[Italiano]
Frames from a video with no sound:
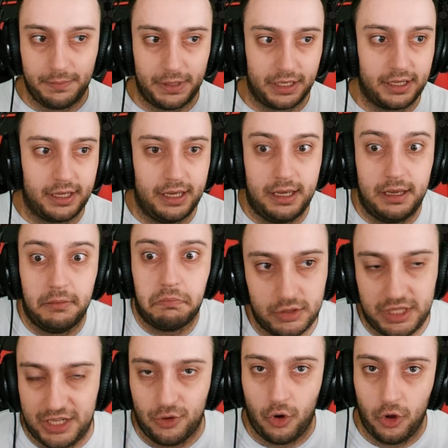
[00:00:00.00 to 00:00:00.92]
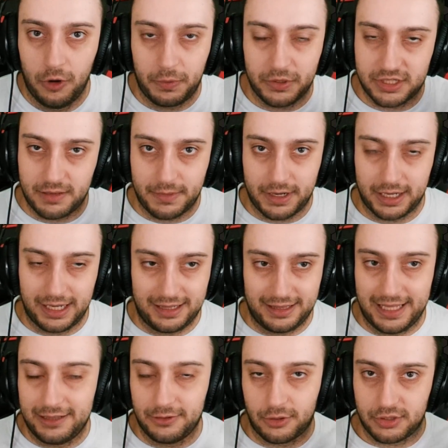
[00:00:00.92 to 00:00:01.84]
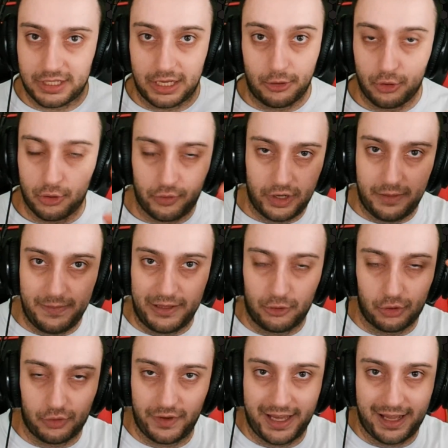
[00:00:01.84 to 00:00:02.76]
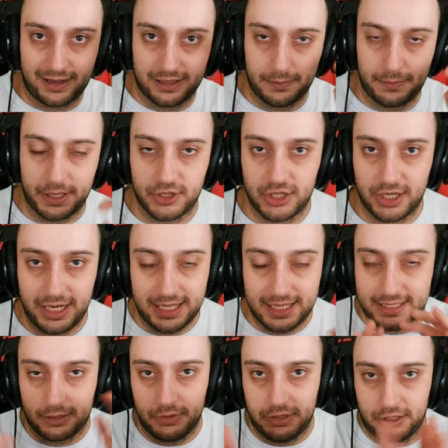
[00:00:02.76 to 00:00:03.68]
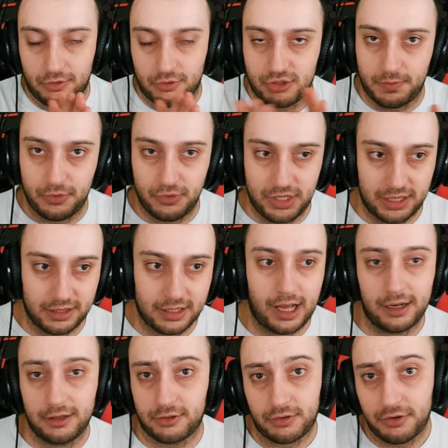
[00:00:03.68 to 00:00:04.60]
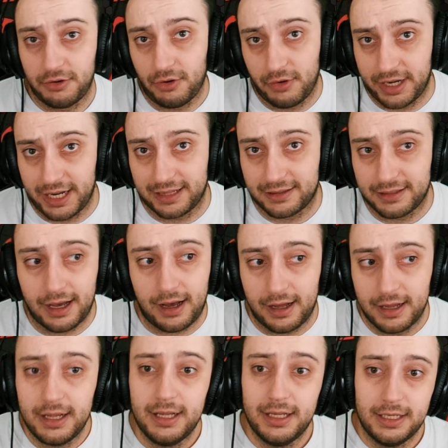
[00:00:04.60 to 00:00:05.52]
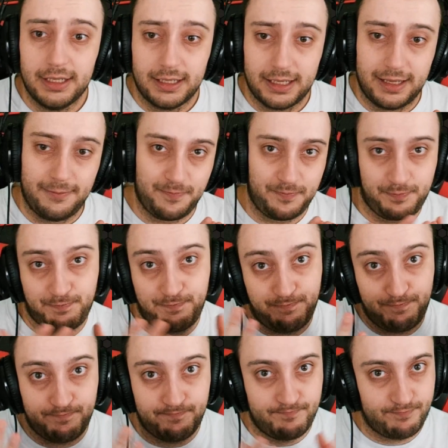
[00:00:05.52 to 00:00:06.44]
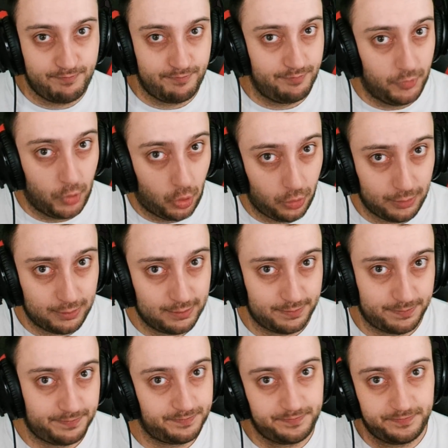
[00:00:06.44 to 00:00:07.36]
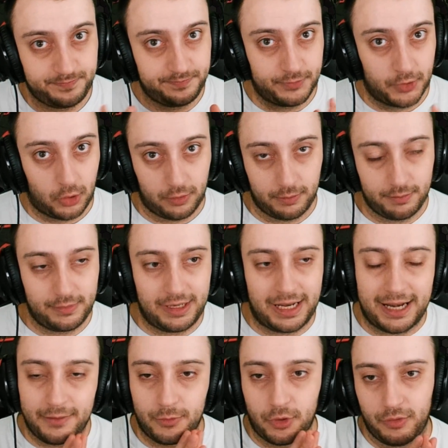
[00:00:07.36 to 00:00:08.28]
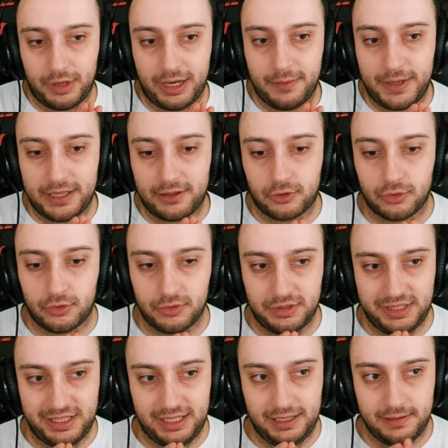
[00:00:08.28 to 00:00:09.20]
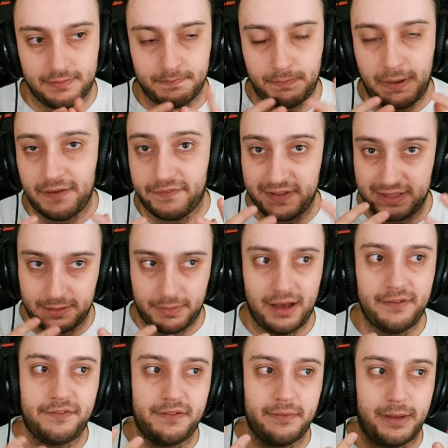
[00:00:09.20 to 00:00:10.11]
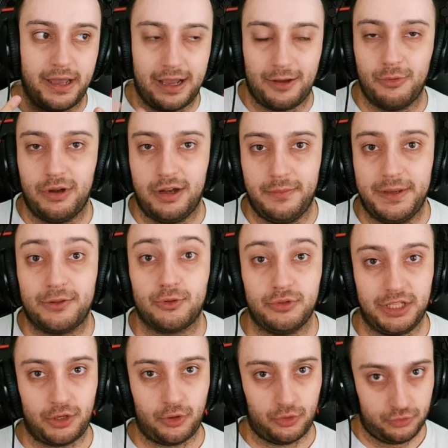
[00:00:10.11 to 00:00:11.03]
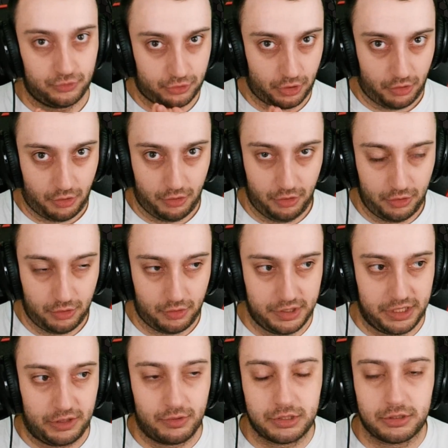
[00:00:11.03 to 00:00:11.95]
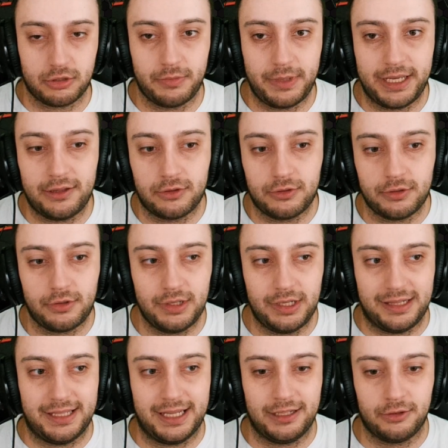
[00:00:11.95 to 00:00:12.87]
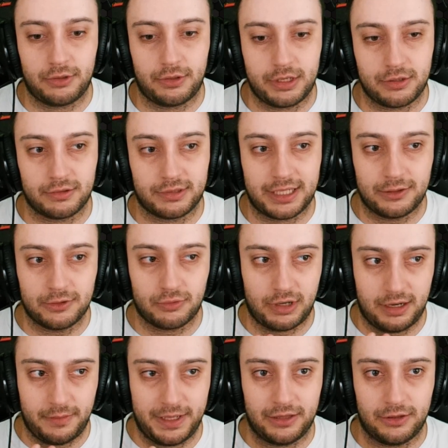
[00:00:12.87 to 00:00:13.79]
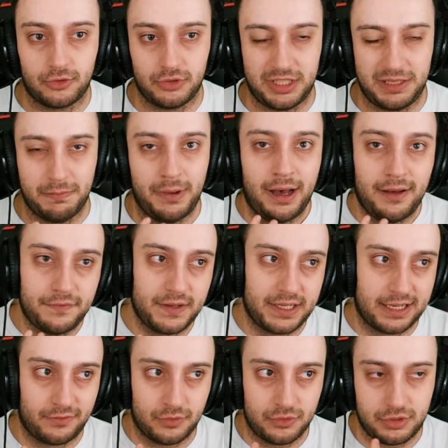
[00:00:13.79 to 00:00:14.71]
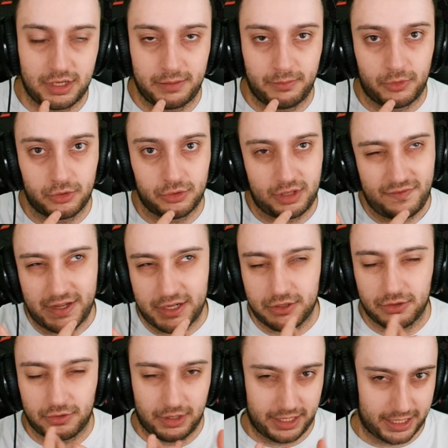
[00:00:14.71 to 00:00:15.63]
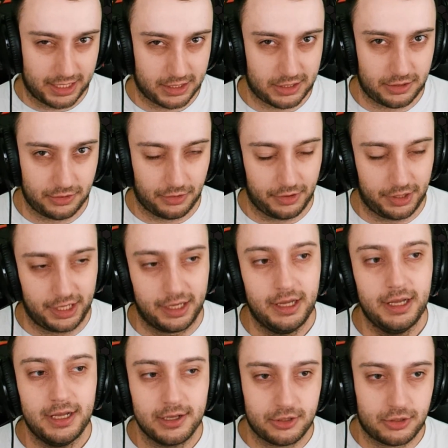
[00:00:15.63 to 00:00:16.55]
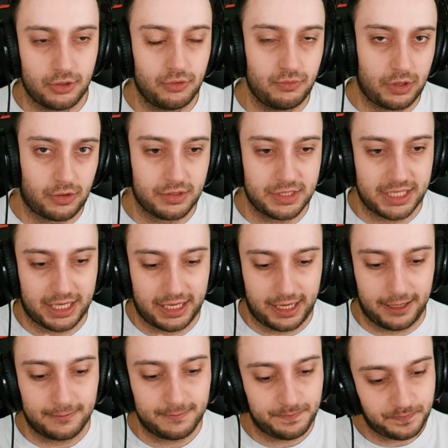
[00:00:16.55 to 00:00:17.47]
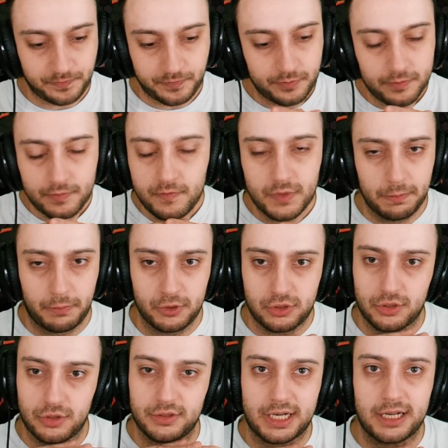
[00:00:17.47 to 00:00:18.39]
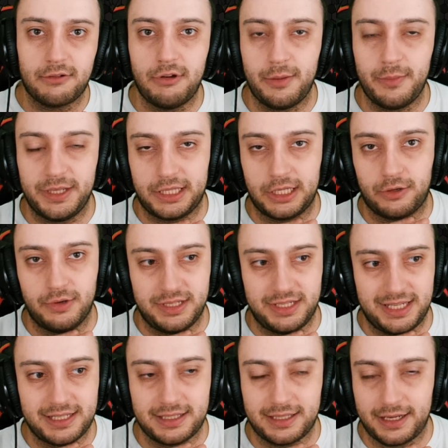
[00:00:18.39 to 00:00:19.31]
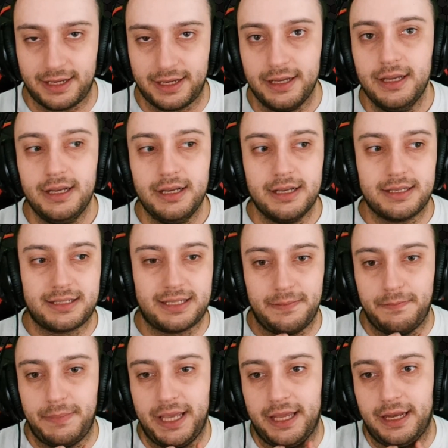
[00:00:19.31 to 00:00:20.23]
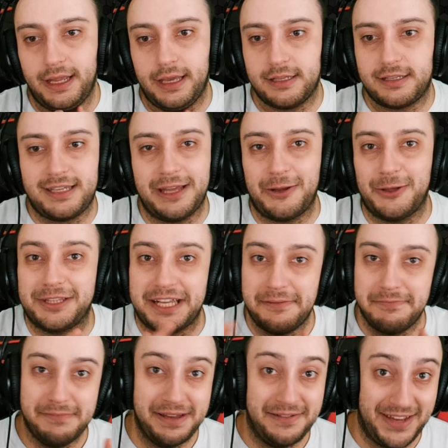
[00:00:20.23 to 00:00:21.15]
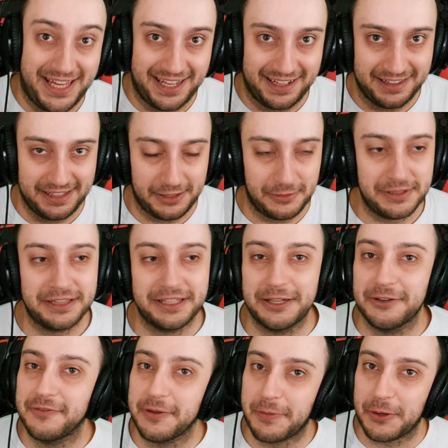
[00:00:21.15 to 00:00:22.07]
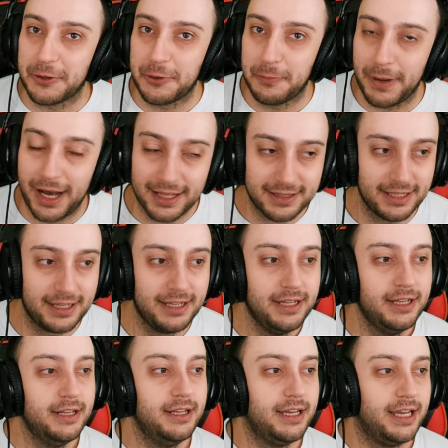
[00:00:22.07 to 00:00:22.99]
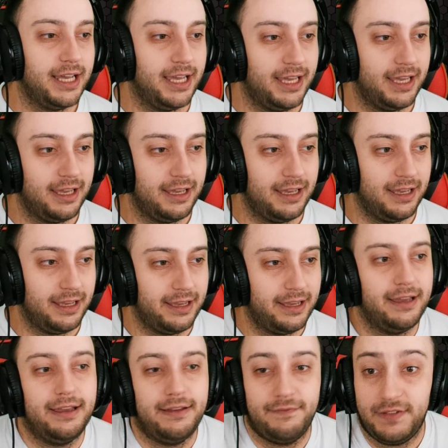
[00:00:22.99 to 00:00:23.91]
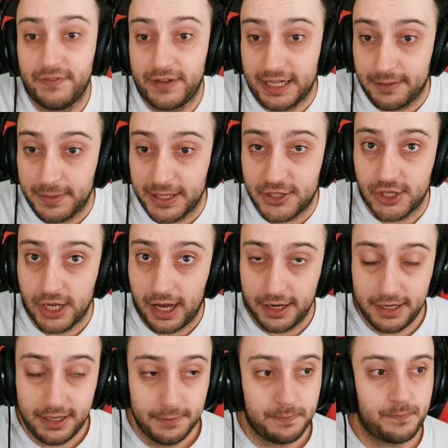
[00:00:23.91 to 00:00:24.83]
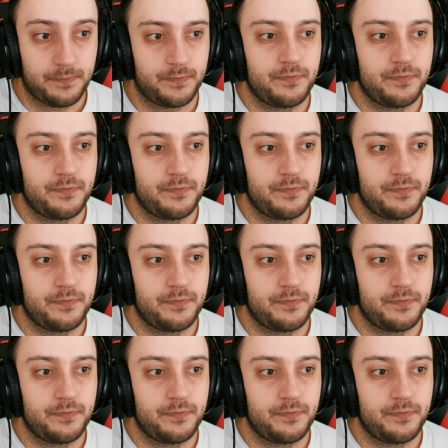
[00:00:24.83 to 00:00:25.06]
perché di colpo sembra che il dendro sia il nuovo elemento verde per eccellenza e quindi non c'è più nient'altro. No, in realtà no, No, l'animo è un elemento di buff e debuff, ma è anche un elemento di controllo. In questo momento il dendro è soltanto un elemento di buff che funziona in modo diverso con le reazioni. Sono due cose che possono tranquillamente coesistere, sebbene siano entrambe verdi. Quindi non vi preoccupate, e vive in Amecciani.